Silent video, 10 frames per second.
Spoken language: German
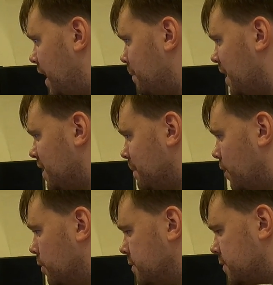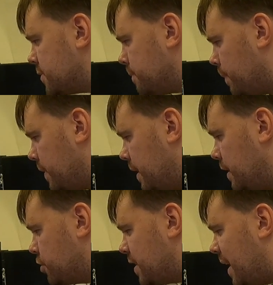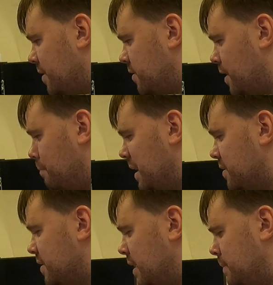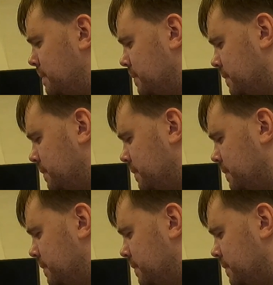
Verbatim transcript: Legen wir gleich mal los. Ich starte den Mixer.